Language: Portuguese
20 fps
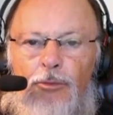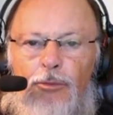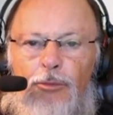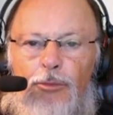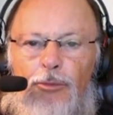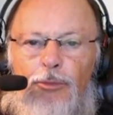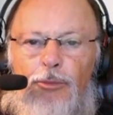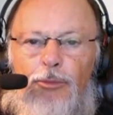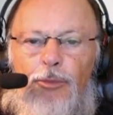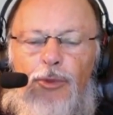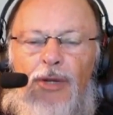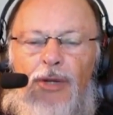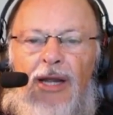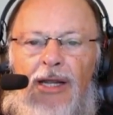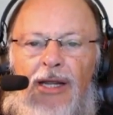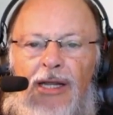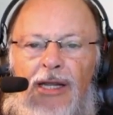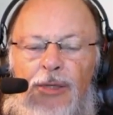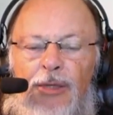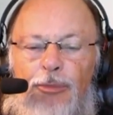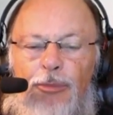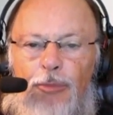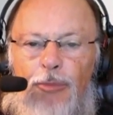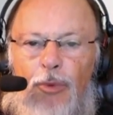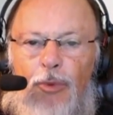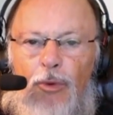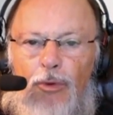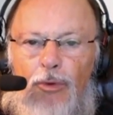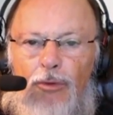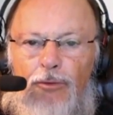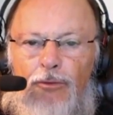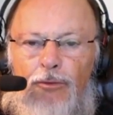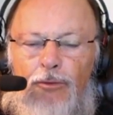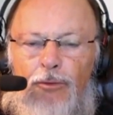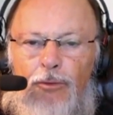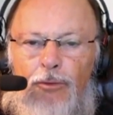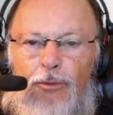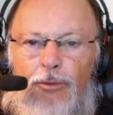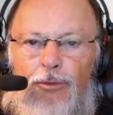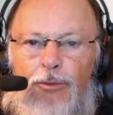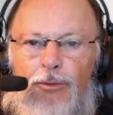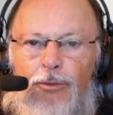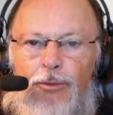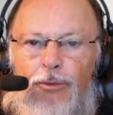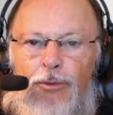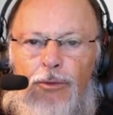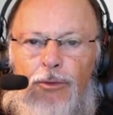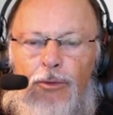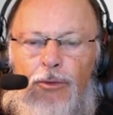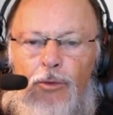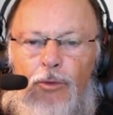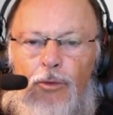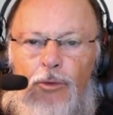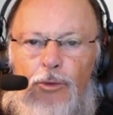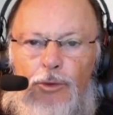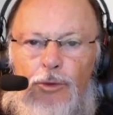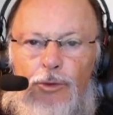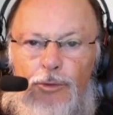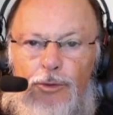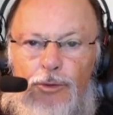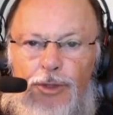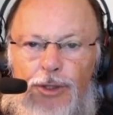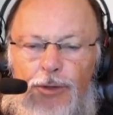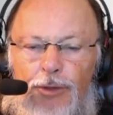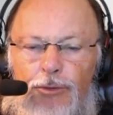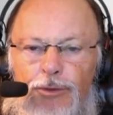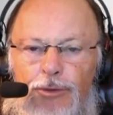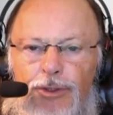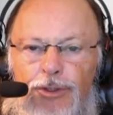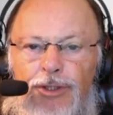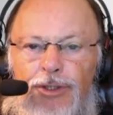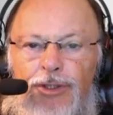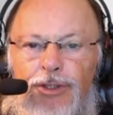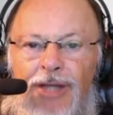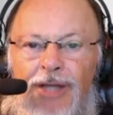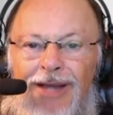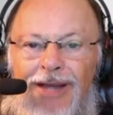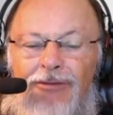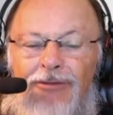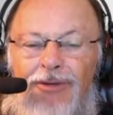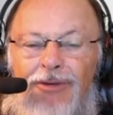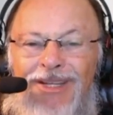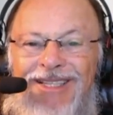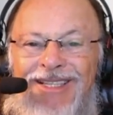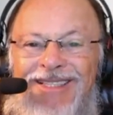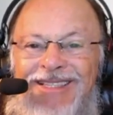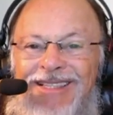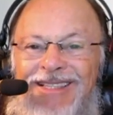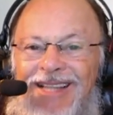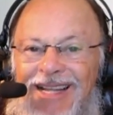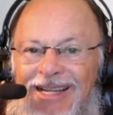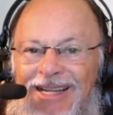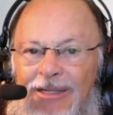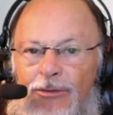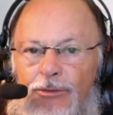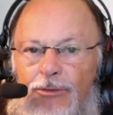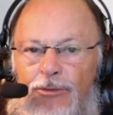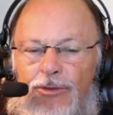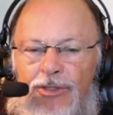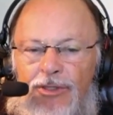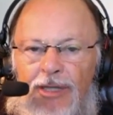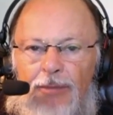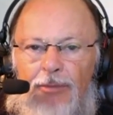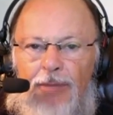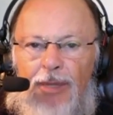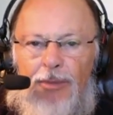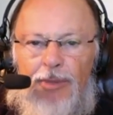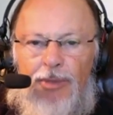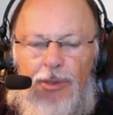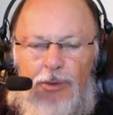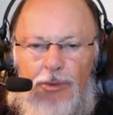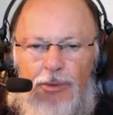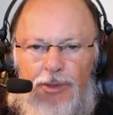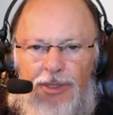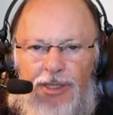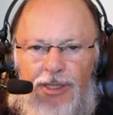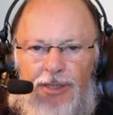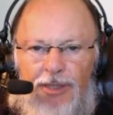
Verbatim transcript: por aquele povo, os judeus que estavam exilados na Babilônia.